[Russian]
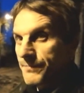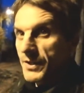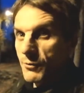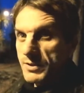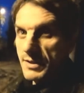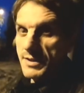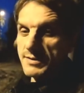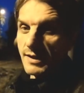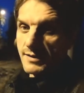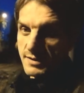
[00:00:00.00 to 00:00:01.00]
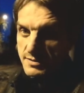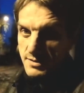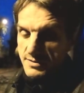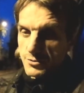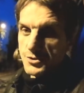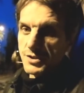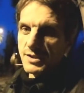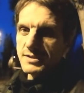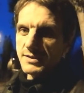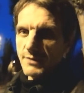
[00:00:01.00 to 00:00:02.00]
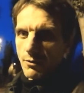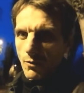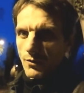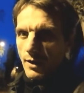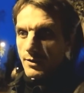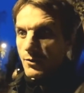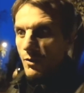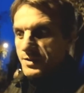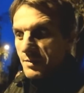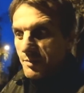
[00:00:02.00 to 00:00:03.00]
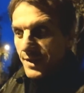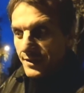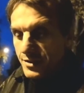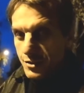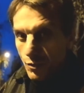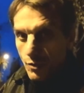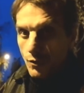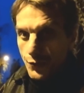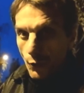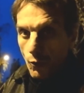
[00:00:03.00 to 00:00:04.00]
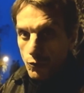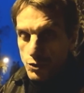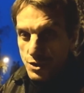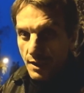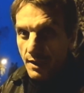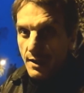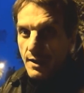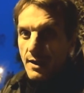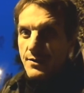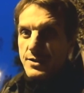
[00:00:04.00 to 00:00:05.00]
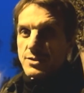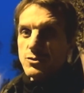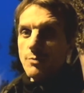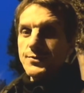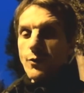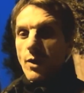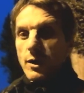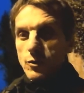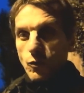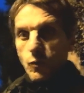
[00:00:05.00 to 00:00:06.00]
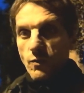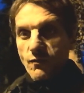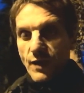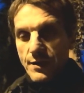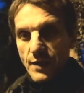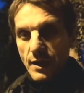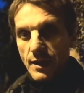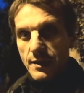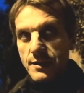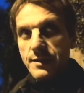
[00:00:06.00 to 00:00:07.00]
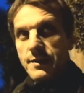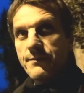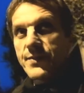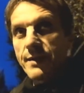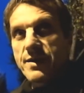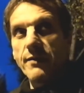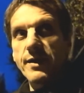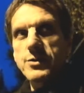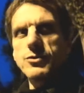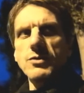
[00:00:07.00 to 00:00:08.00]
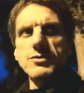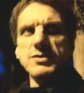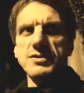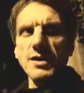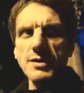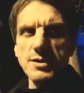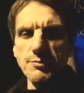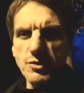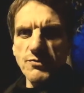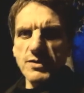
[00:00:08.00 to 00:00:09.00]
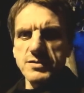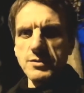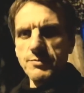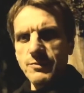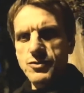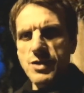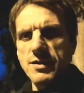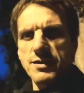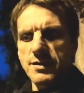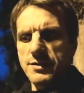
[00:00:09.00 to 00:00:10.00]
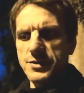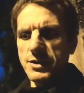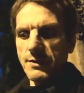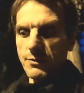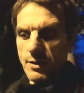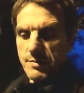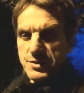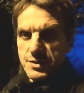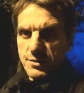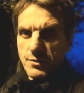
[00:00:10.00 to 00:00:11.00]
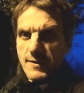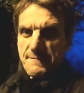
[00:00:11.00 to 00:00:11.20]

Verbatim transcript: И вот они догрызлись до 14 года. Но теперь, что то уже на шестом то году война, и там, где говорят, что вот нельзя идти против России, потому что ядерная держава, ну обожите, ну